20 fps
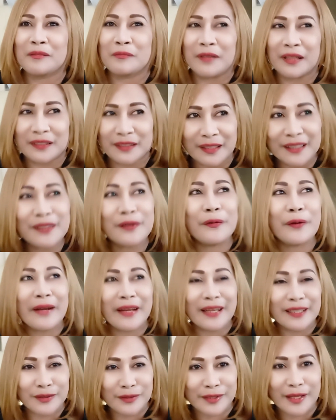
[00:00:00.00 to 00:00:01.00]
But
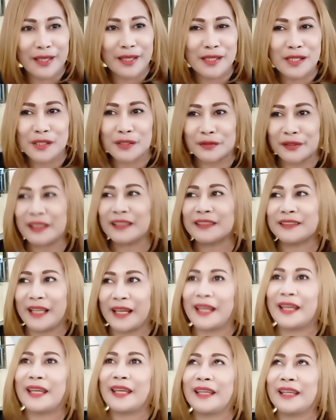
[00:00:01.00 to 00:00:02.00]
anyway, today is
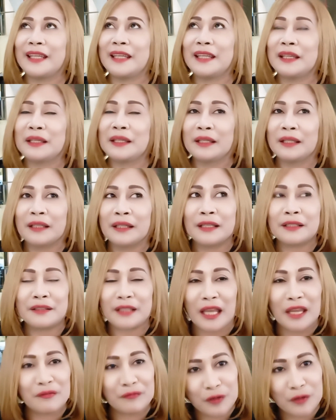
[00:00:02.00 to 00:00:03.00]
Friday.
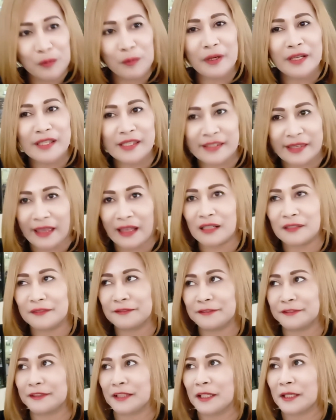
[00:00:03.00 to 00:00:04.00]
Time for myself
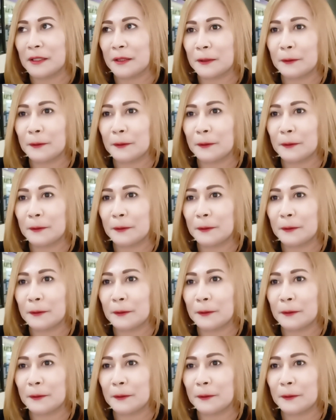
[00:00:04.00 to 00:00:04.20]
na,